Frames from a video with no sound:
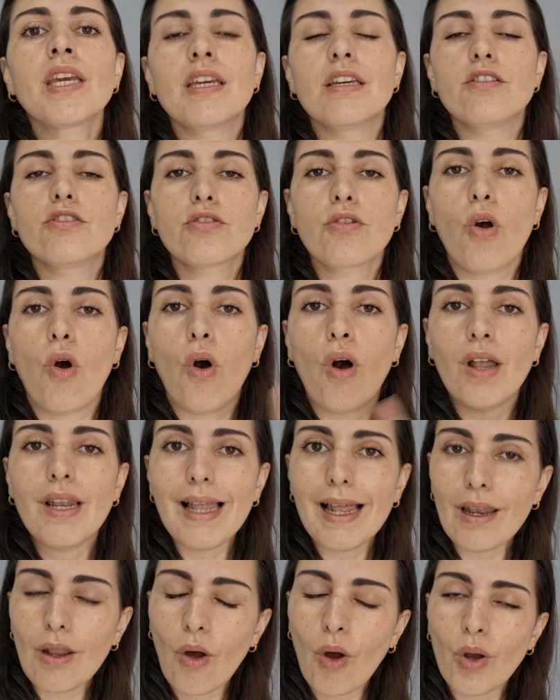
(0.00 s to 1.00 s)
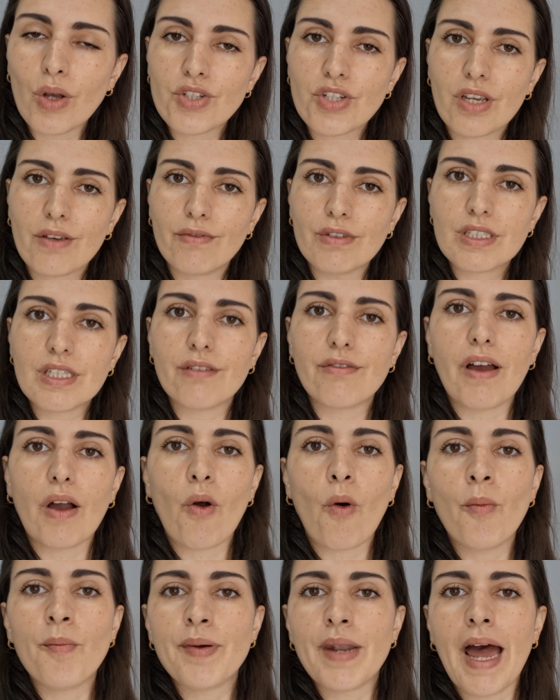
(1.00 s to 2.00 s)
escolhe a loja que você vai
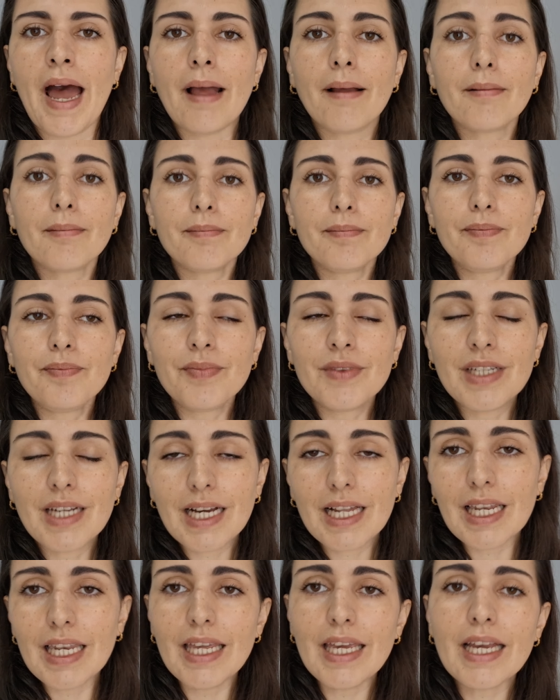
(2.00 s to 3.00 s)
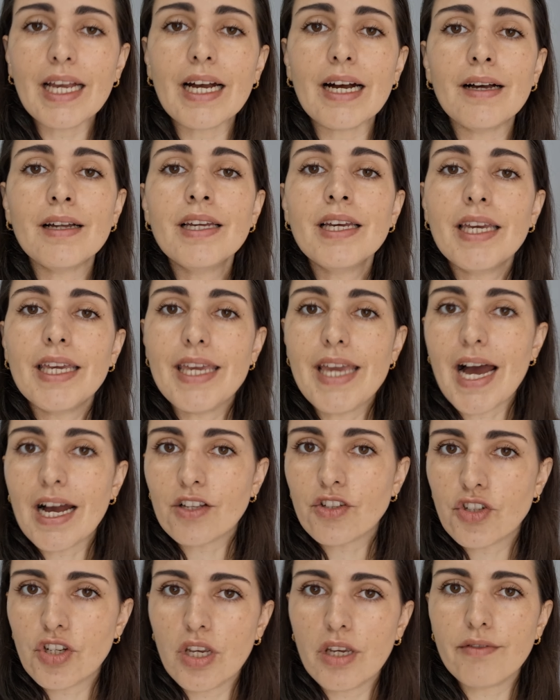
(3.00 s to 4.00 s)
comprar, clica e
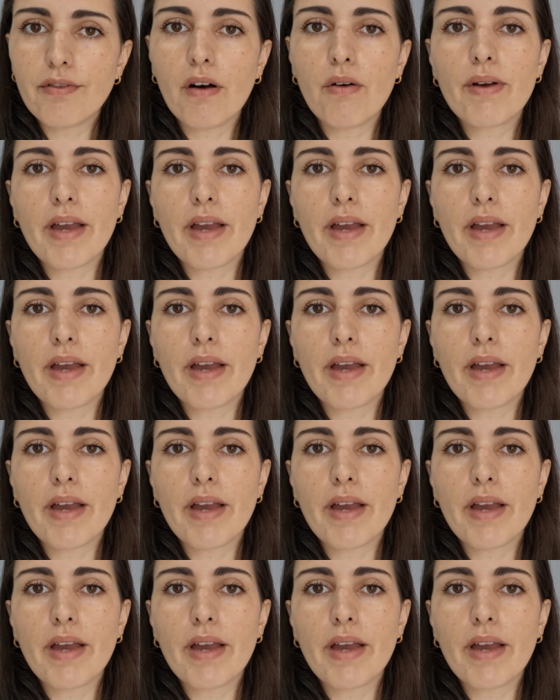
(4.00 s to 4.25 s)
ativa o